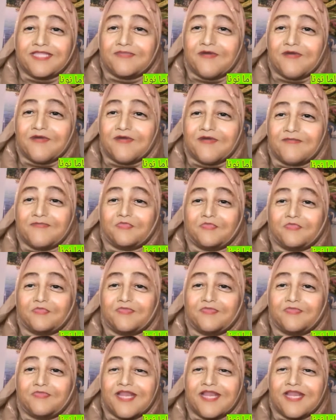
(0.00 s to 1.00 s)
محمد
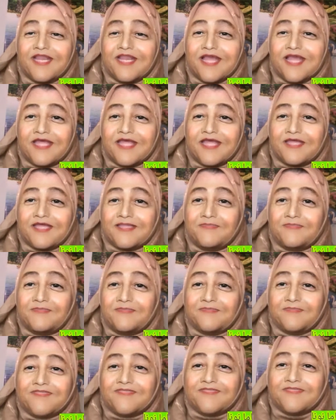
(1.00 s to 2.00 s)
ومين اللي هيهتم
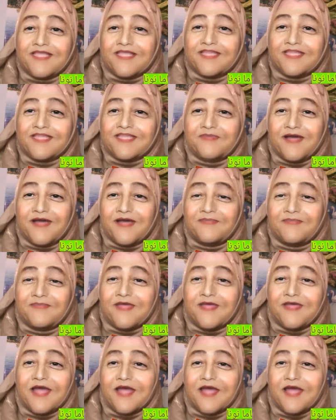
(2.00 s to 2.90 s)
بسيدنا محمد